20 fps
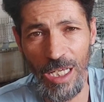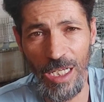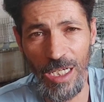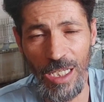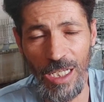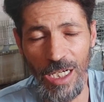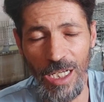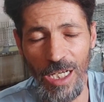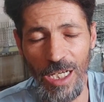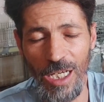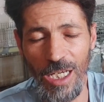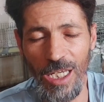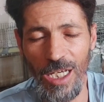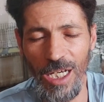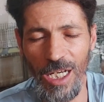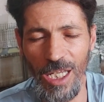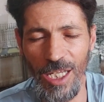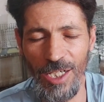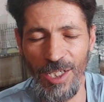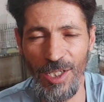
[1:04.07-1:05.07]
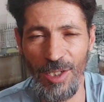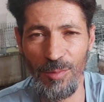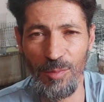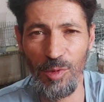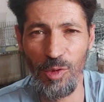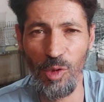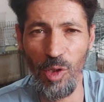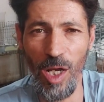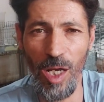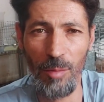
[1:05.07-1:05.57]
الحرارة
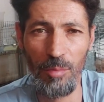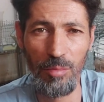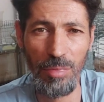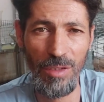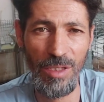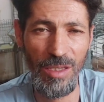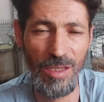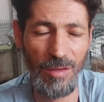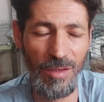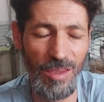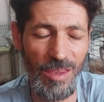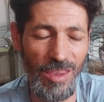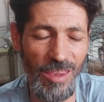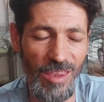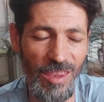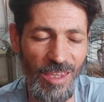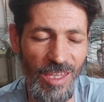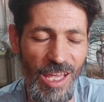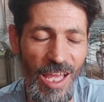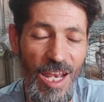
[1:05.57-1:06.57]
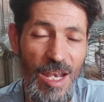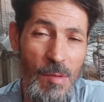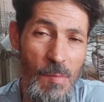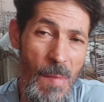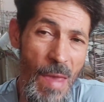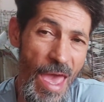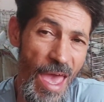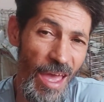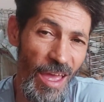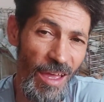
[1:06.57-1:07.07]
الأرنب يحبذ
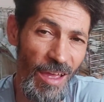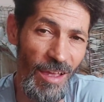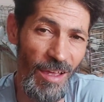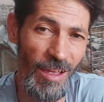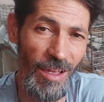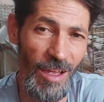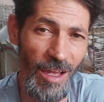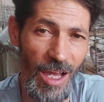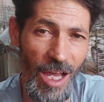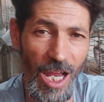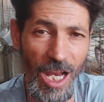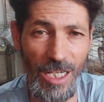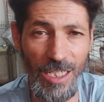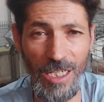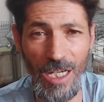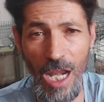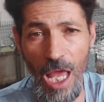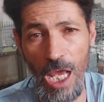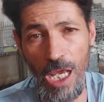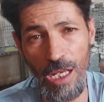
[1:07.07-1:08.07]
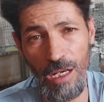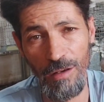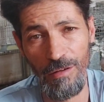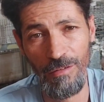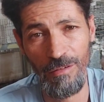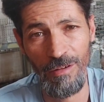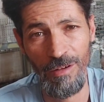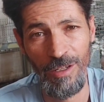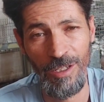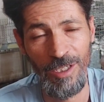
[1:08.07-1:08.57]
الماء عن الأكل
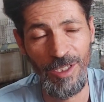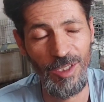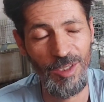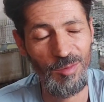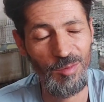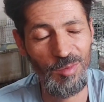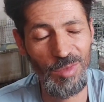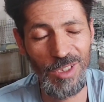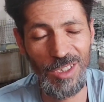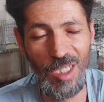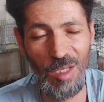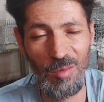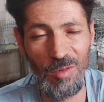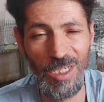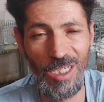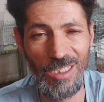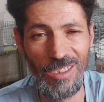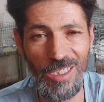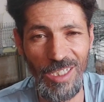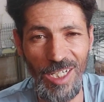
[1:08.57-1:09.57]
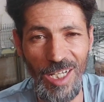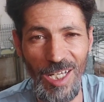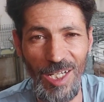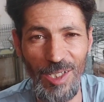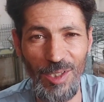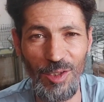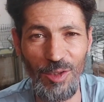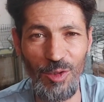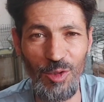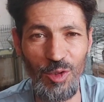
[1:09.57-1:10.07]
بطبيعة
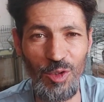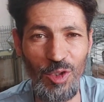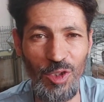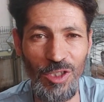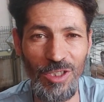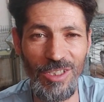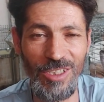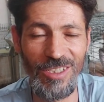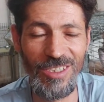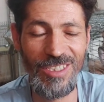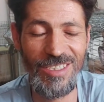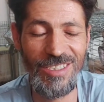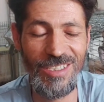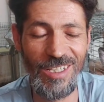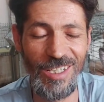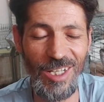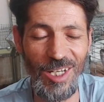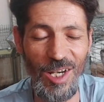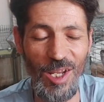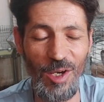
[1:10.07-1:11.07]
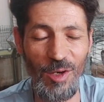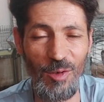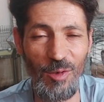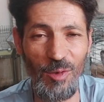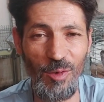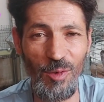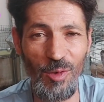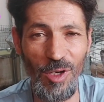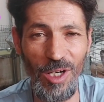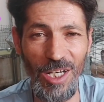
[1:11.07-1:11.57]
الحال يكون
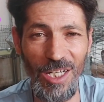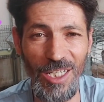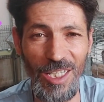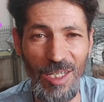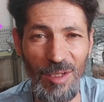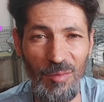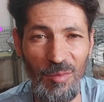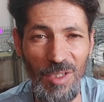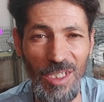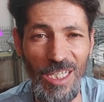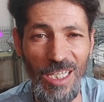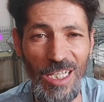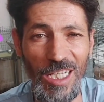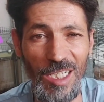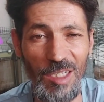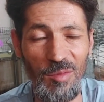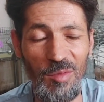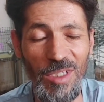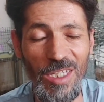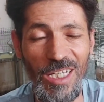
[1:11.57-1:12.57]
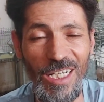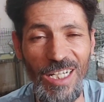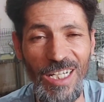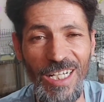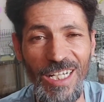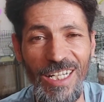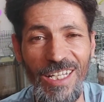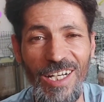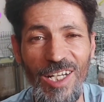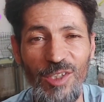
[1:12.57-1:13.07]
استهلاكه ولا الكمية
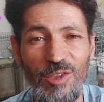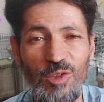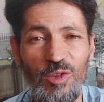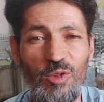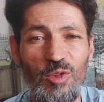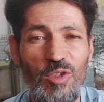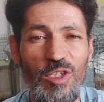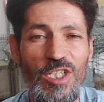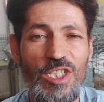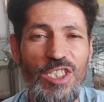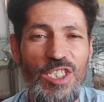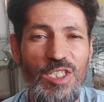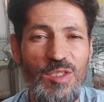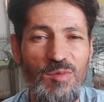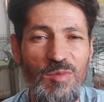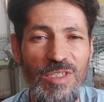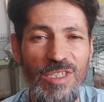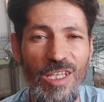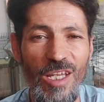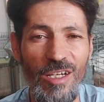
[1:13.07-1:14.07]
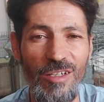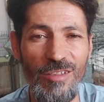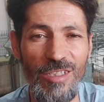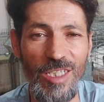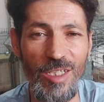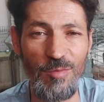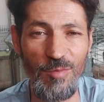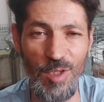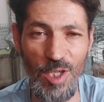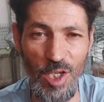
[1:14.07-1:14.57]
الكبيرة اللي راح تدخل الجسم نتاعو
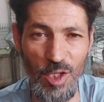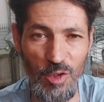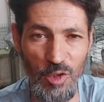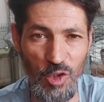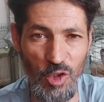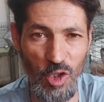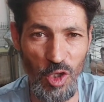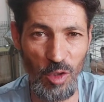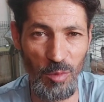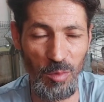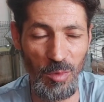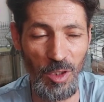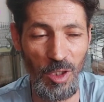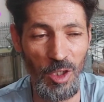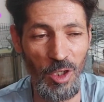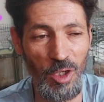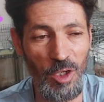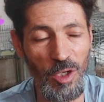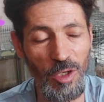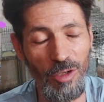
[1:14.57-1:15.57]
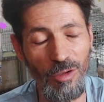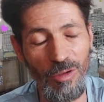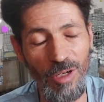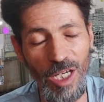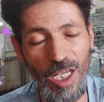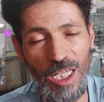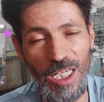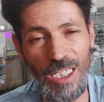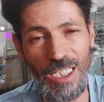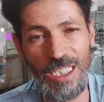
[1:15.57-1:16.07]
هي مياه الشرب
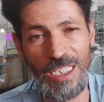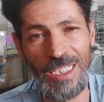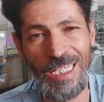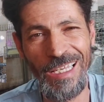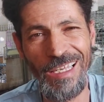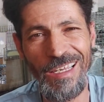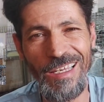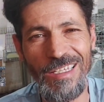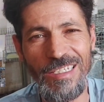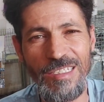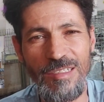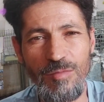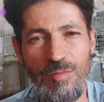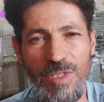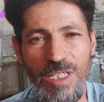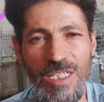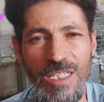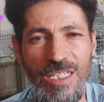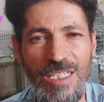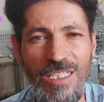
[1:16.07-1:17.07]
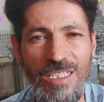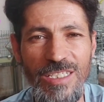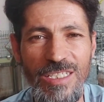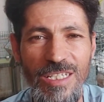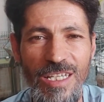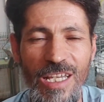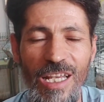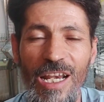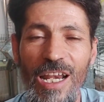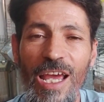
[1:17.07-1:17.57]
وراح ينقص من
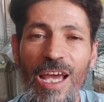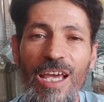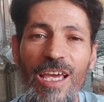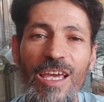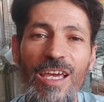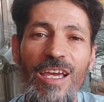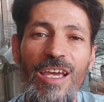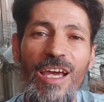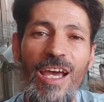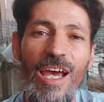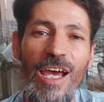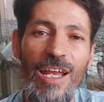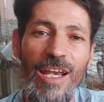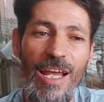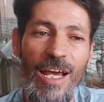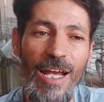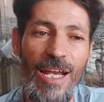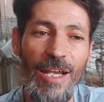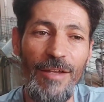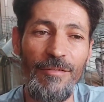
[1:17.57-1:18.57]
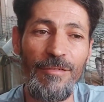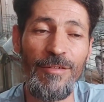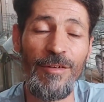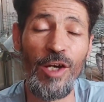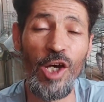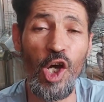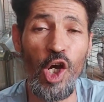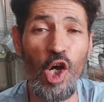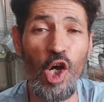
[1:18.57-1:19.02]
استهلاك العلف